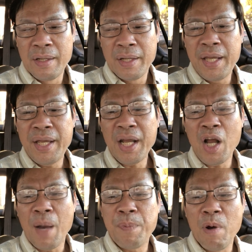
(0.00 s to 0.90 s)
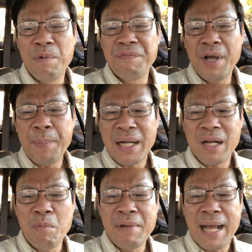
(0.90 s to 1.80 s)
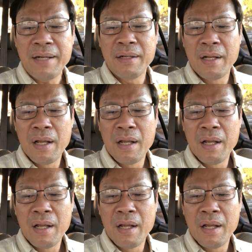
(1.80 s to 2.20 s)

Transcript: khi kết hợp cùng với Bạch Công Khanh